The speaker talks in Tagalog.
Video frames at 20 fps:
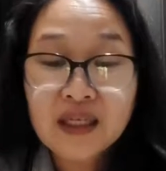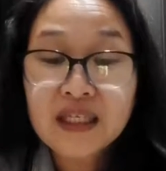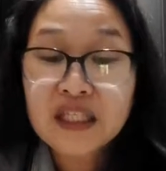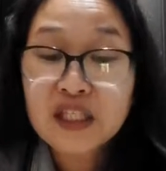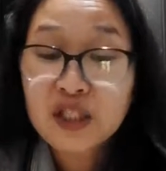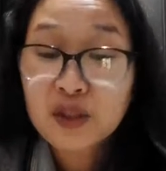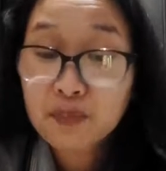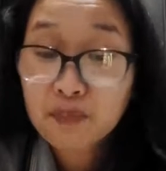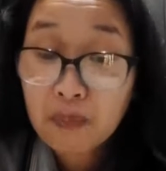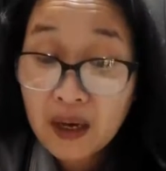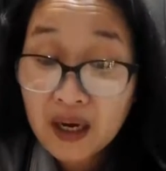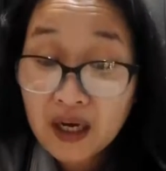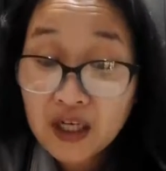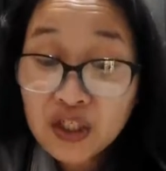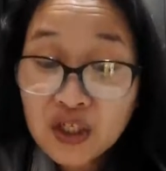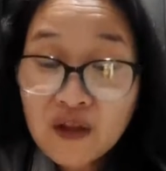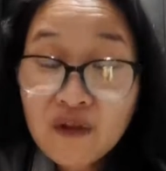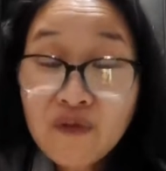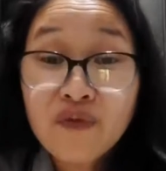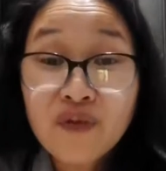
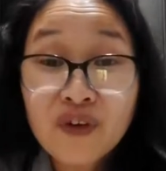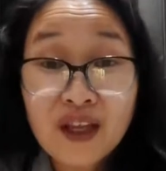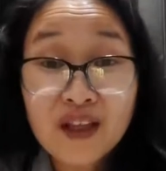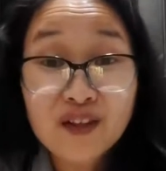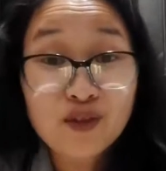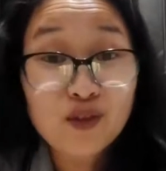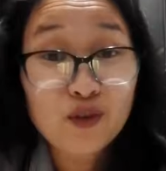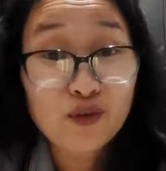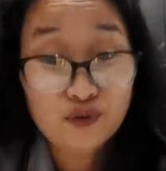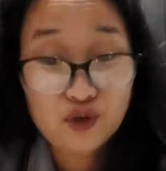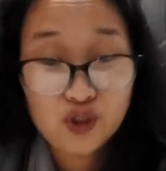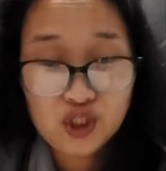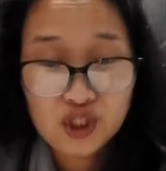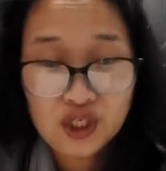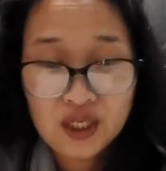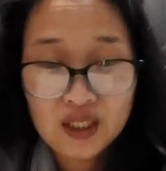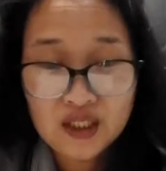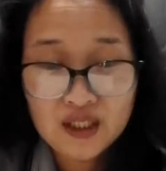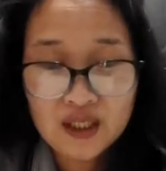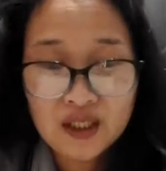special friend of
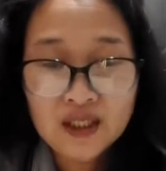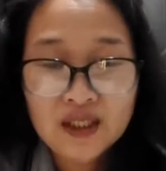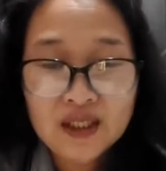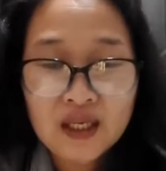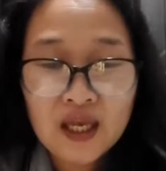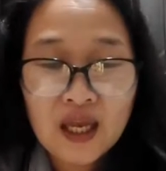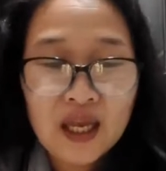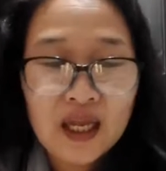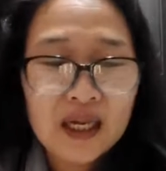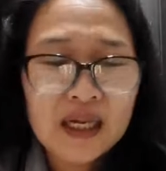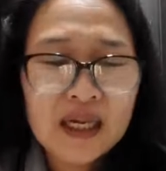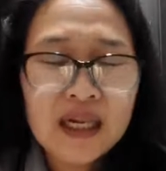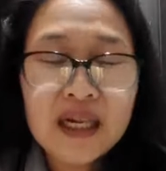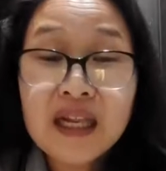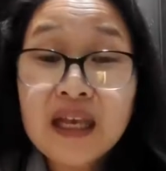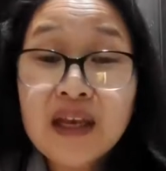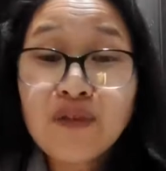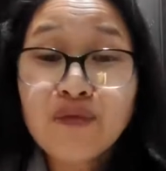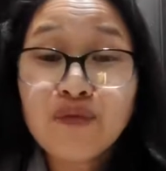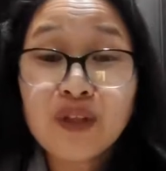Jesus,
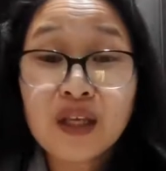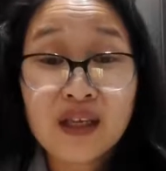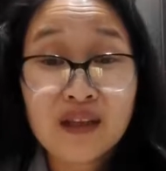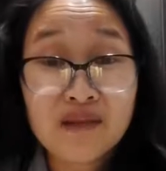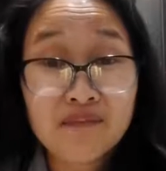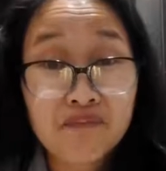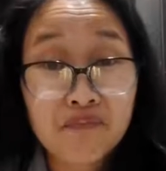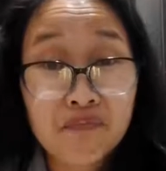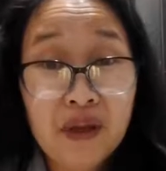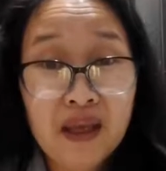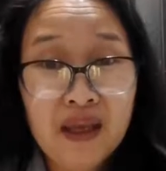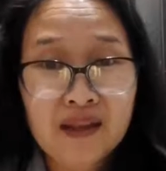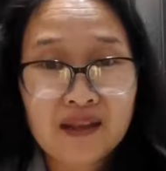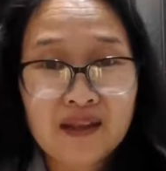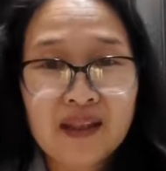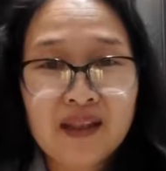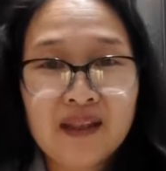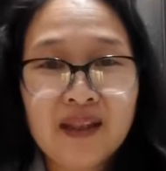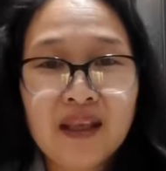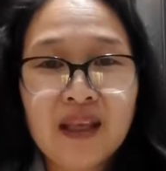lived in
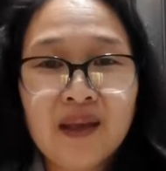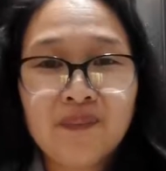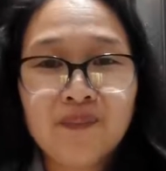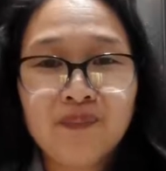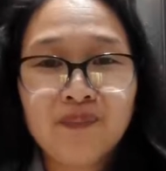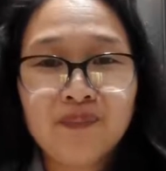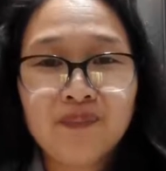Bethany.